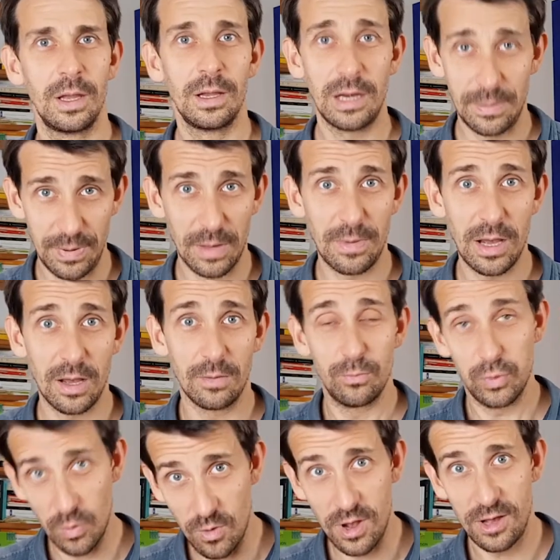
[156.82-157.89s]
La perma,
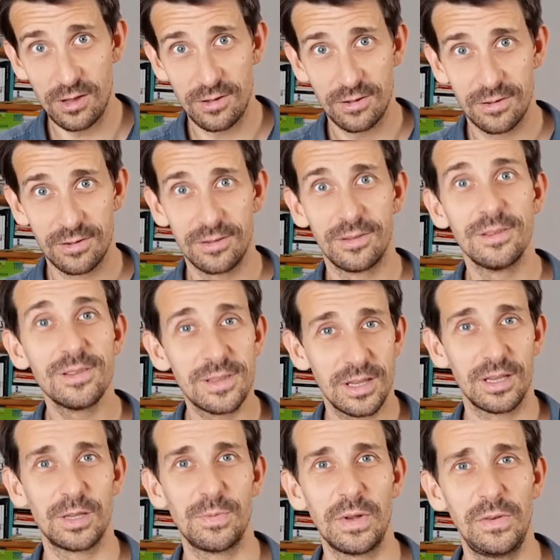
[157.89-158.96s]
pour moi, c'est un
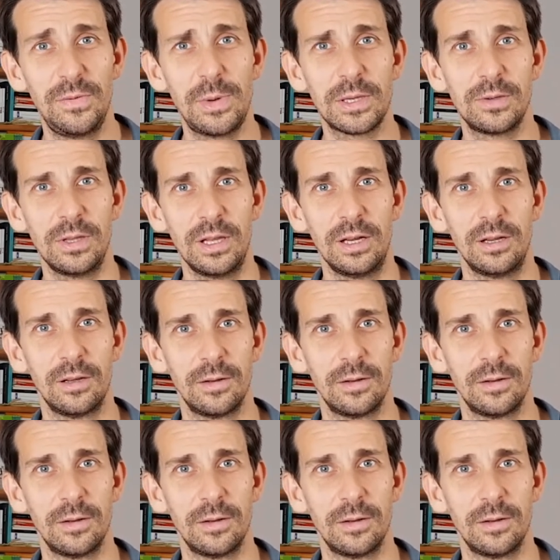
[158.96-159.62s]
chemin de vie personnel.